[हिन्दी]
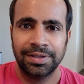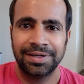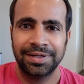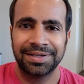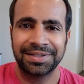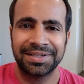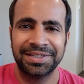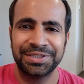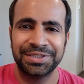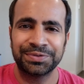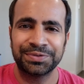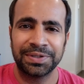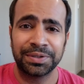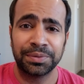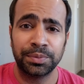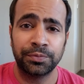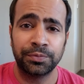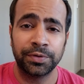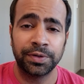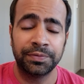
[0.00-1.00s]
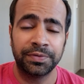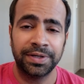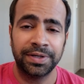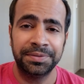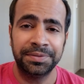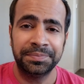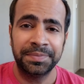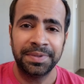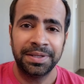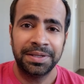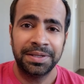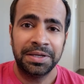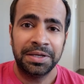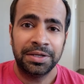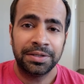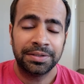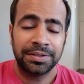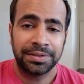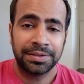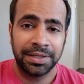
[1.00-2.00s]
हाय गाइस वेलकम टू फॉर फ्रेंड
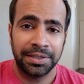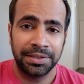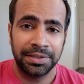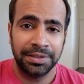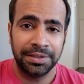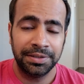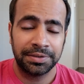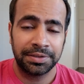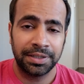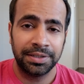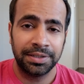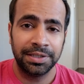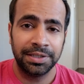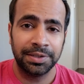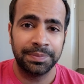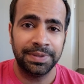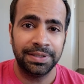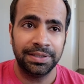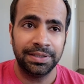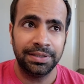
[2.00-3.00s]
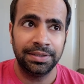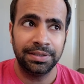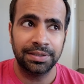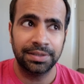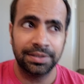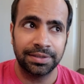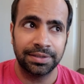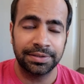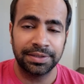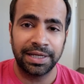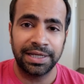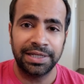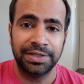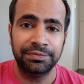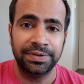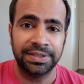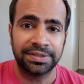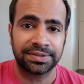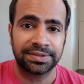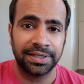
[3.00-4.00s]
टेडी टेडी अभी
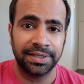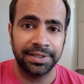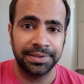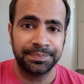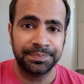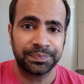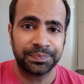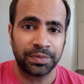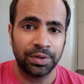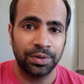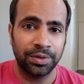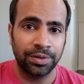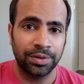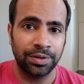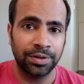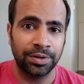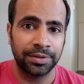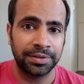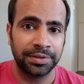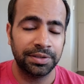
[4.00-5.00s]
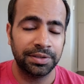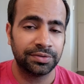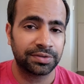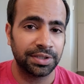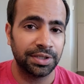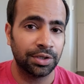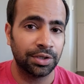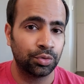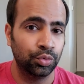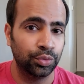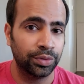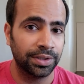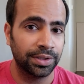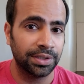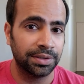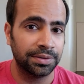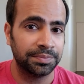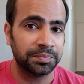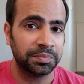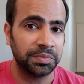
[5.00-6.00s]
नाइन वीक्स का है और इसके नखून है
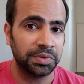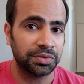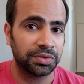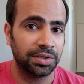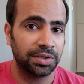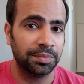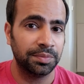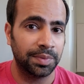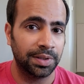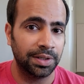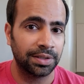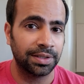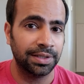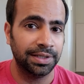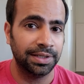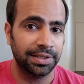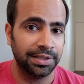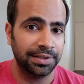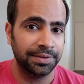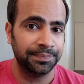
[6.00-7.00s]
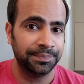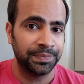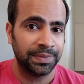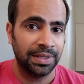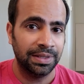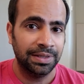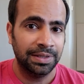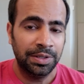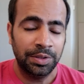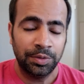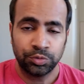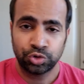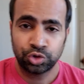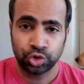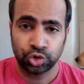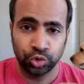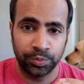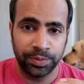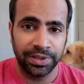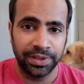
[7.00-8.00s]
ना इतने बढ़ गए हैं
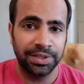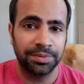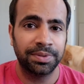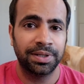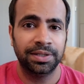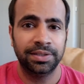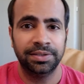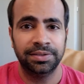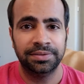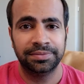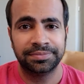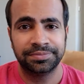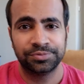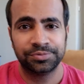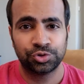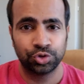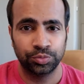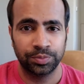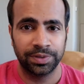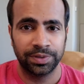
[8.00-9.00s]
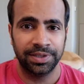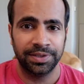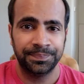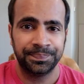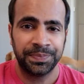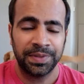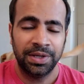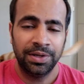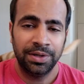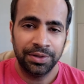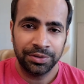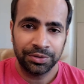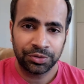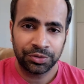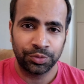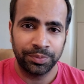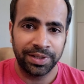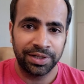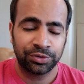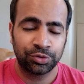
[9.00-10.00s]
चुभ रहे हैं भाई चुभ रहे हैं
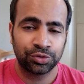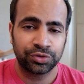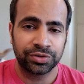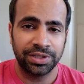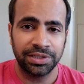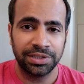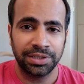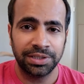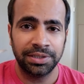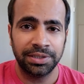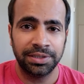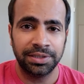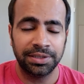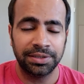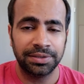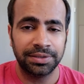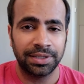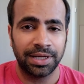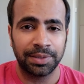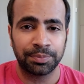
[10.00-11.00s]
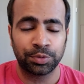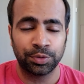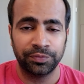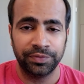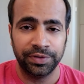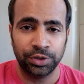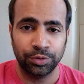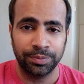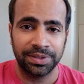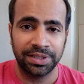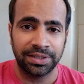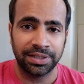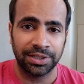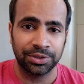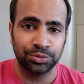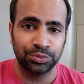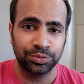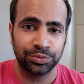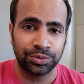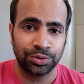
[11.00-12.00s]
तो मैंने सोचा ये आपको वीडियो में दिखा
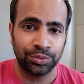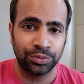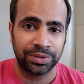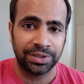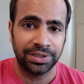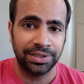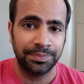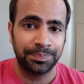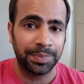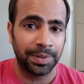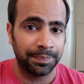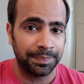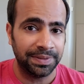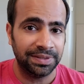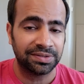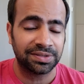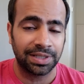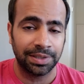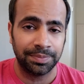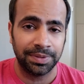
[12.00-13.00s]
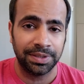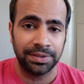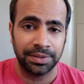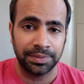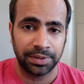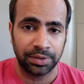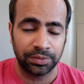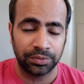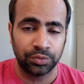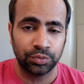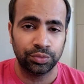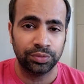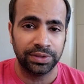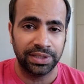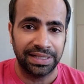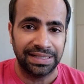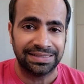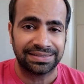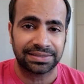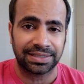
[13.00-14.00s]
दूँ क्योंकि पपीज़ के भी नखून
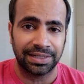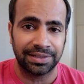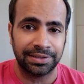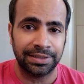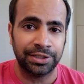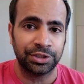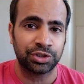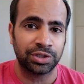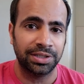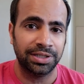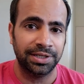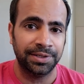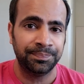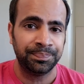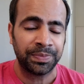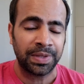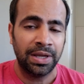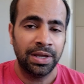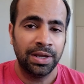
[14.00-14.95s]
नेल्स काटने चाहिए